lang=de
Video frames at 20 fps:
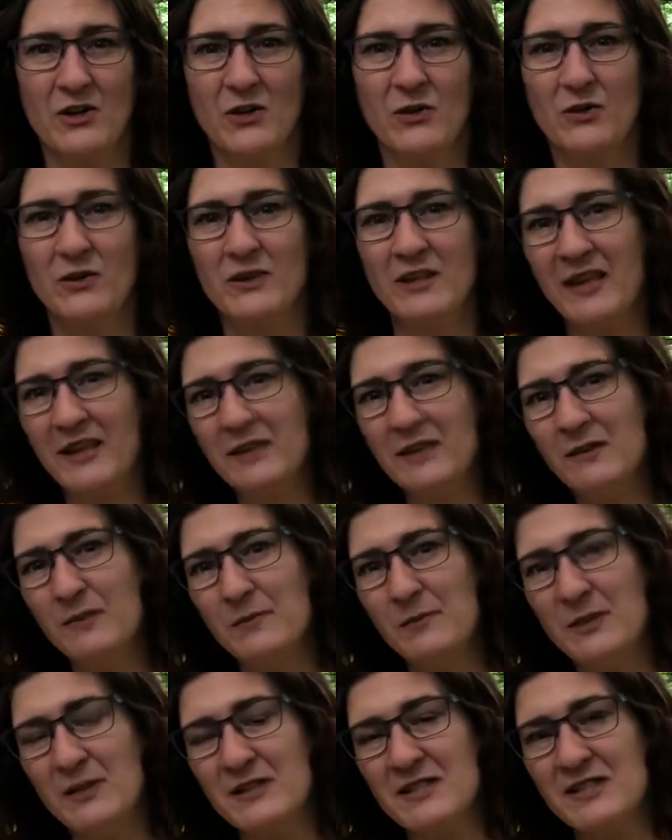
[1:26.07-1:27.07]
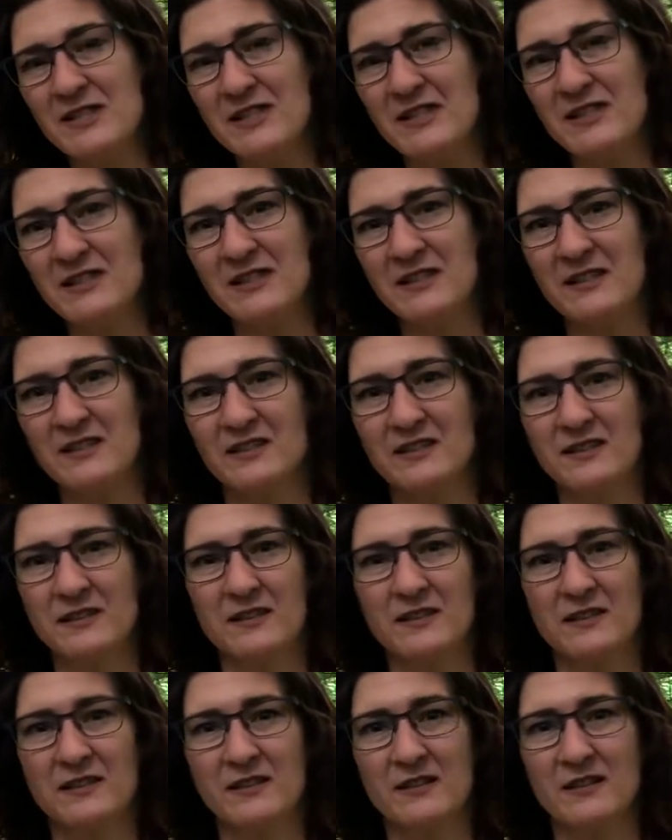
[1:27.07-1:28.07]
Und dann plötzlich
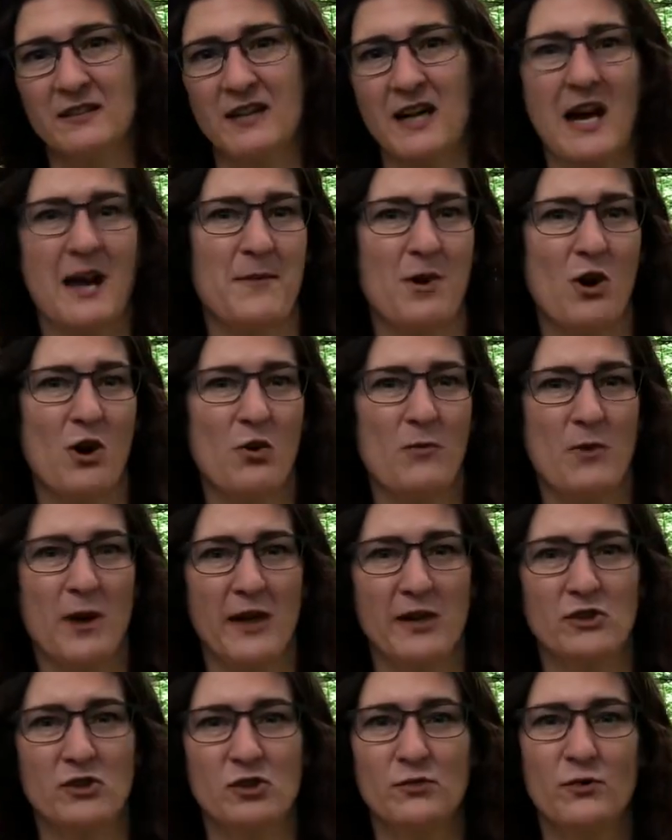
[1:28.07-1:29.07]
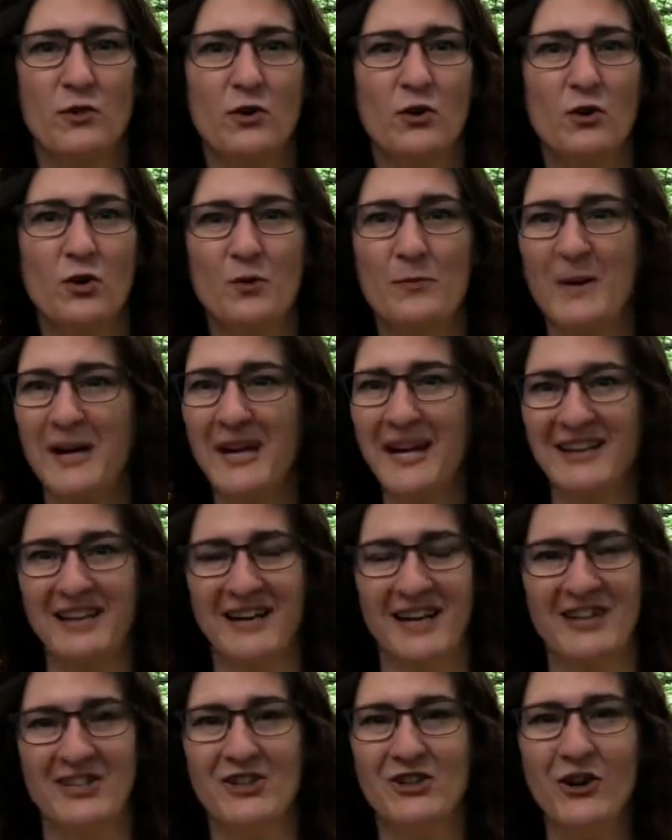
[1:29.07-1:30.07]
kam auch ein Schwung und man hatte
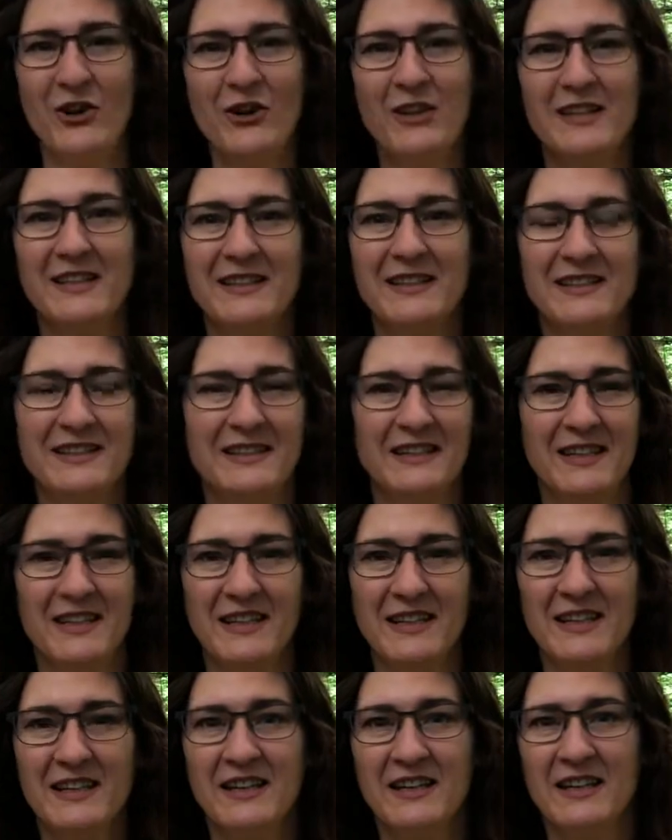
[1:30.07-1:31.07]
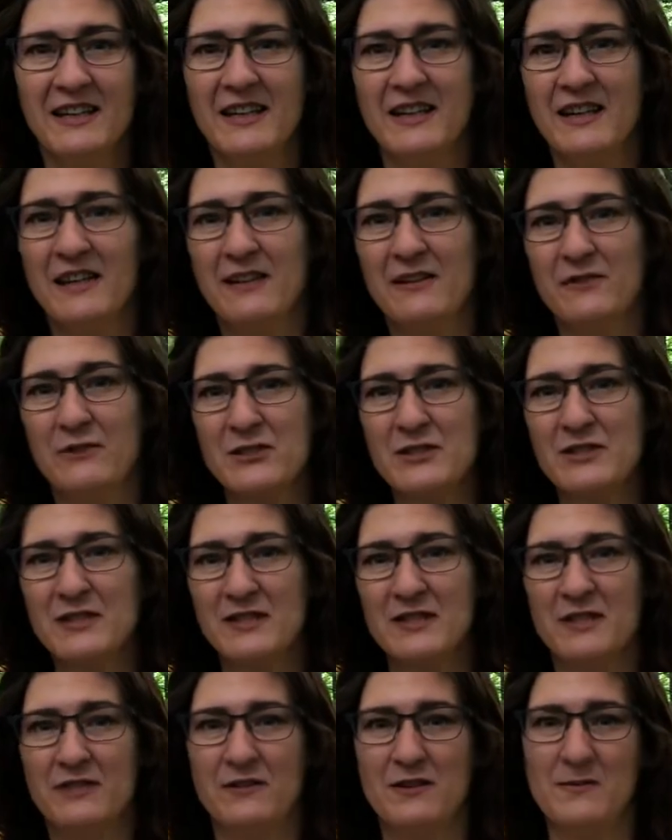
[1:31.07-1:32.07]
eine neue Idee,
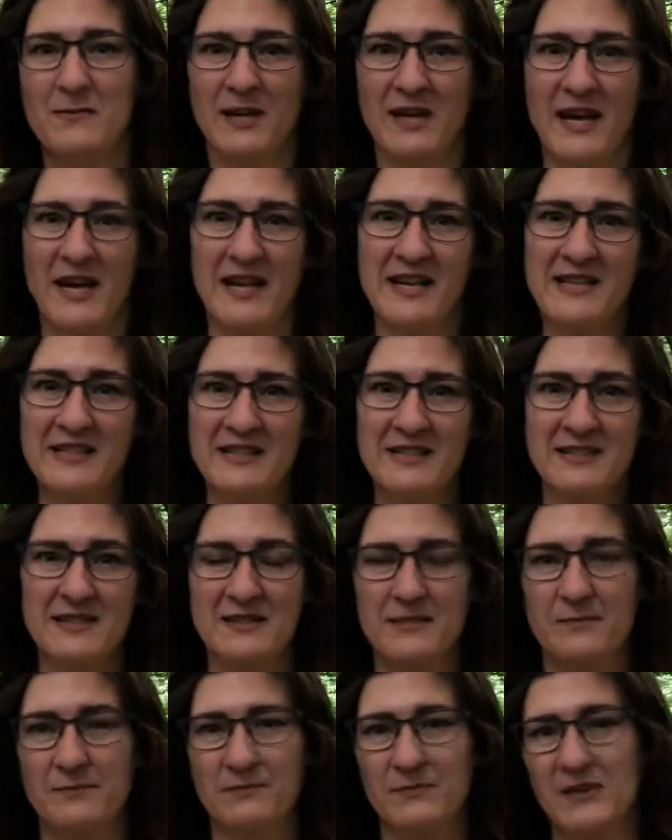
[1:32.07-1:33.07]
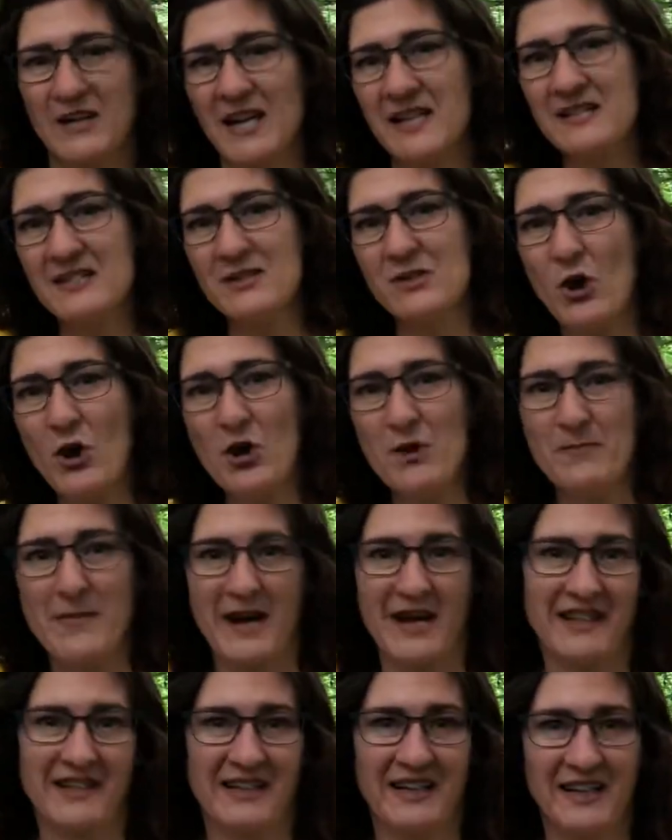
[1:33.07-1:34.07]
wusste, wie man Altes ganz neu
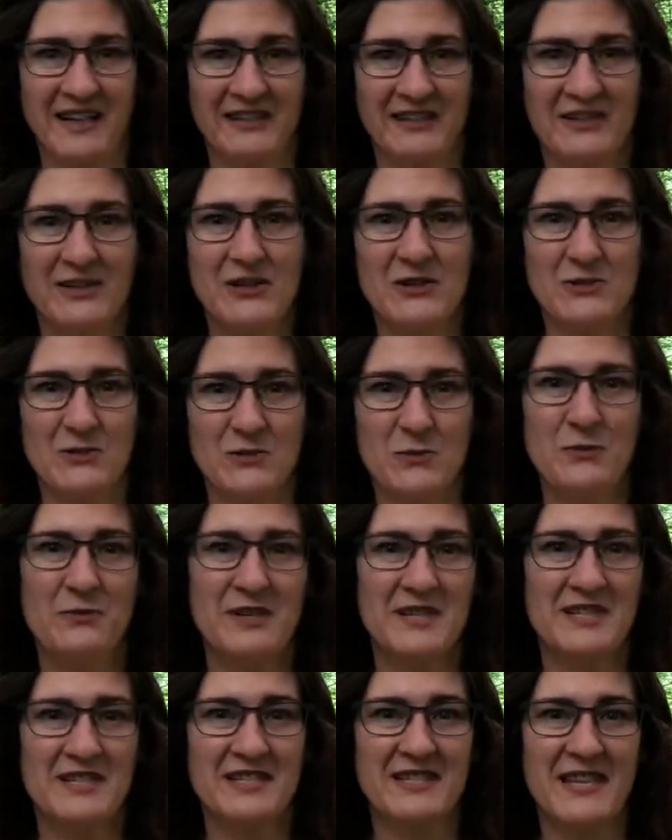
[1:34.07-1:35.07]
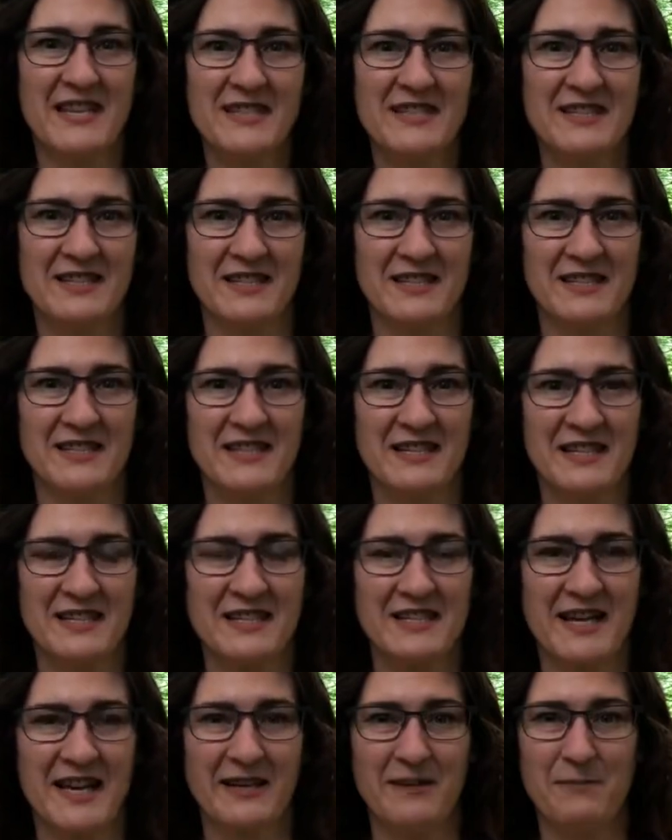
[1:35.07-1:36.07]
machen kann, so wie es jetzt in dieser
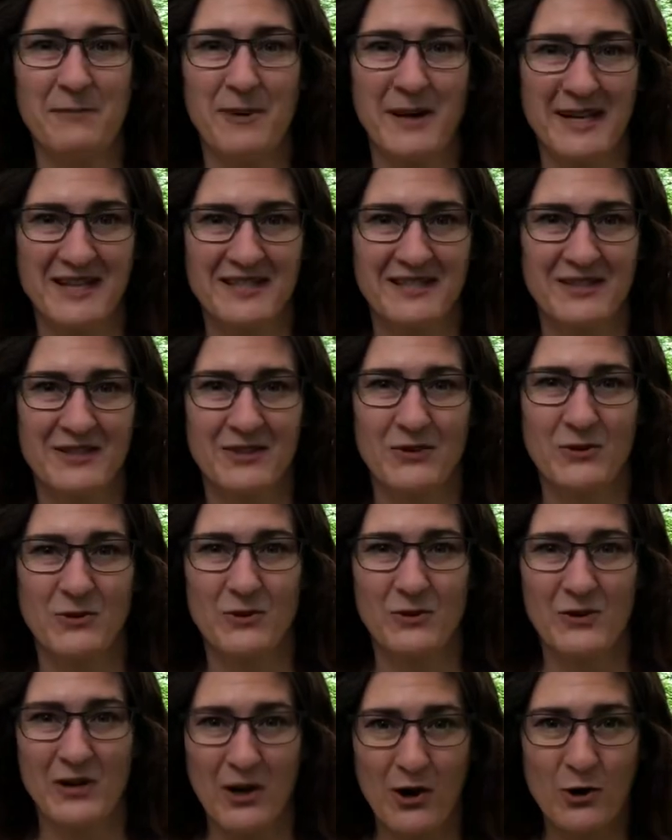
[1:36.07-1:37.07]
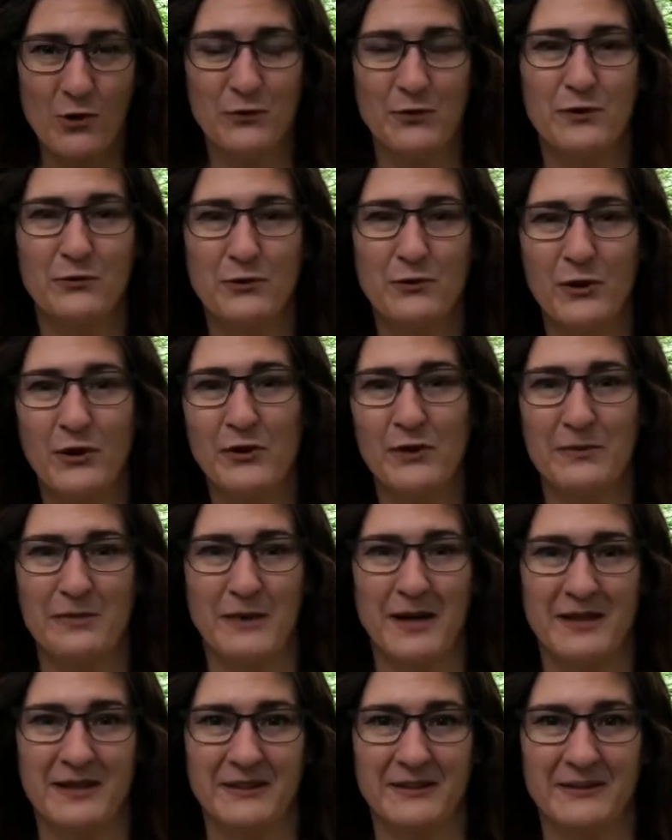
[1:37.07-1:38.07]
Zeit passt und auch viel Freude
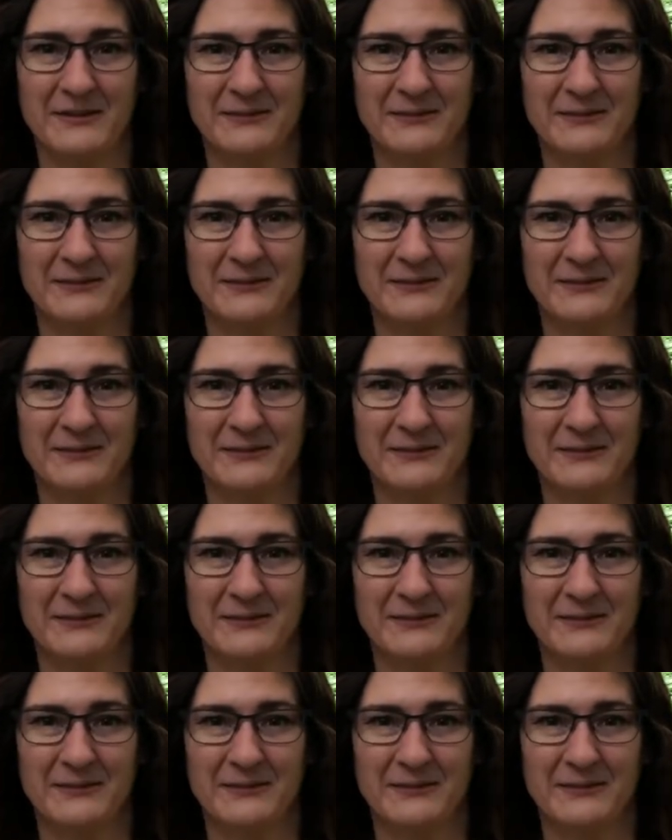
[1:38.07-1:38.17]
macht.